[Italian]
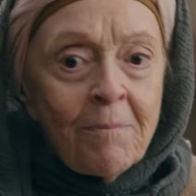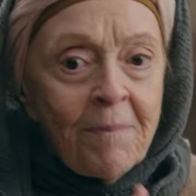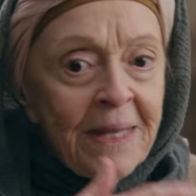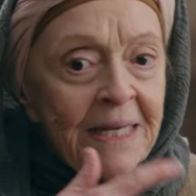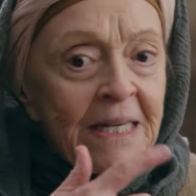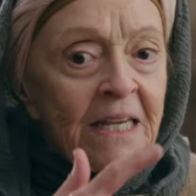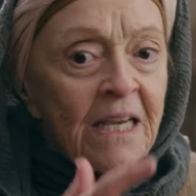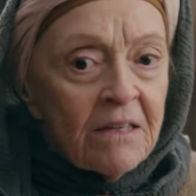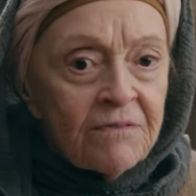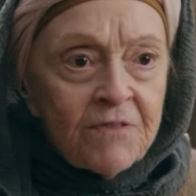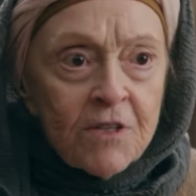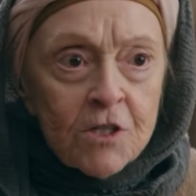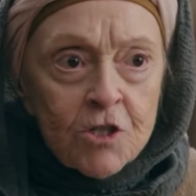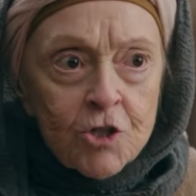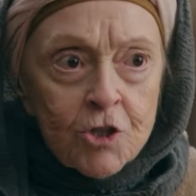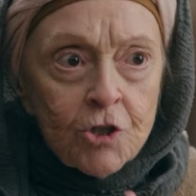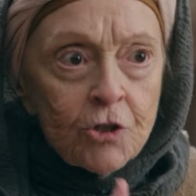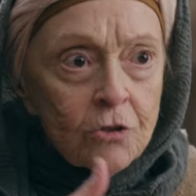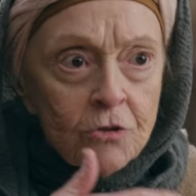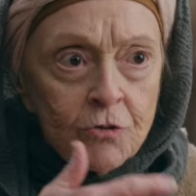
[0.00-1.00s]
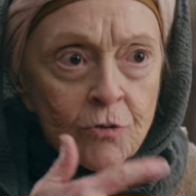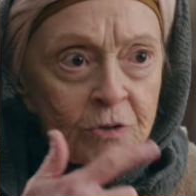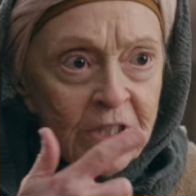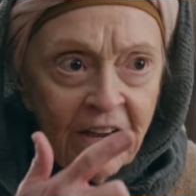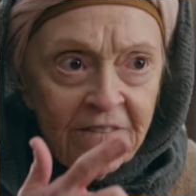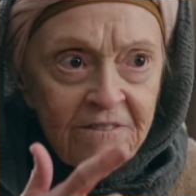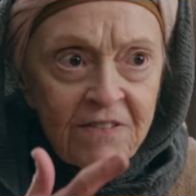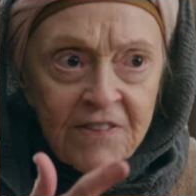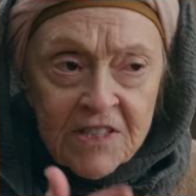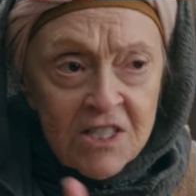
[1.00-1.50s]
che Giovanni ricondurrà
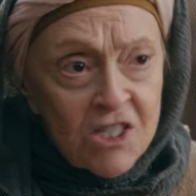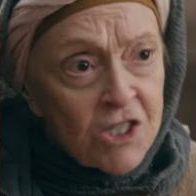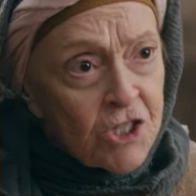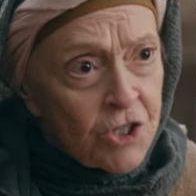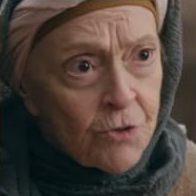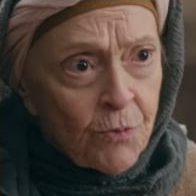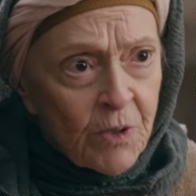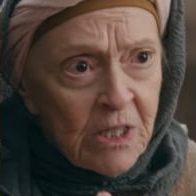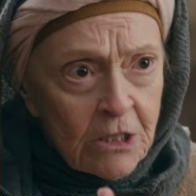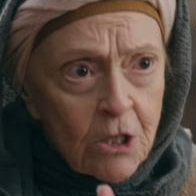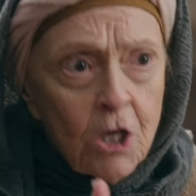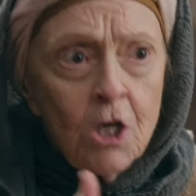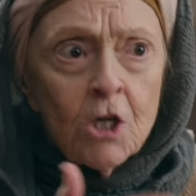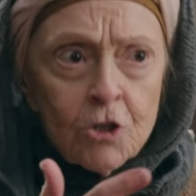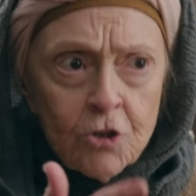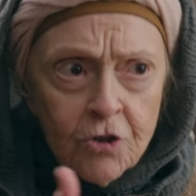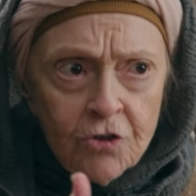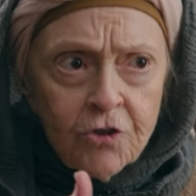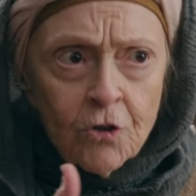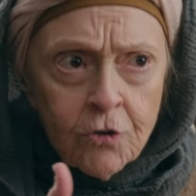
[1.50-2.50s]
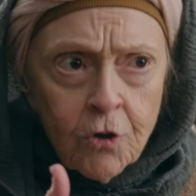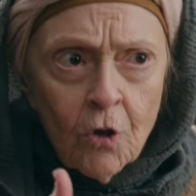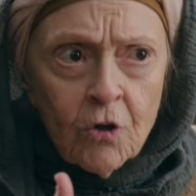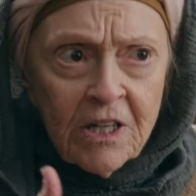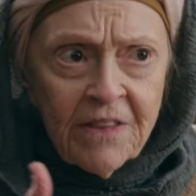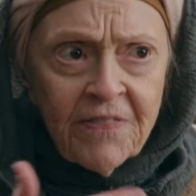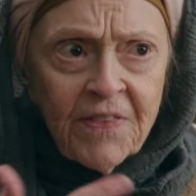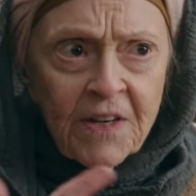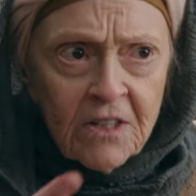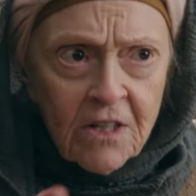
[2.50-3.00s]
molti figli di Israele al
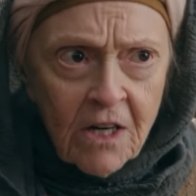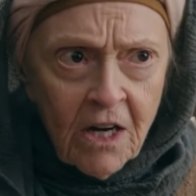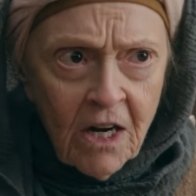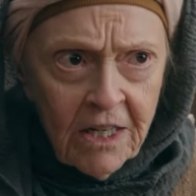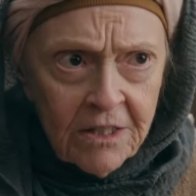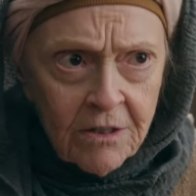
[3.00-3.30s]
Signore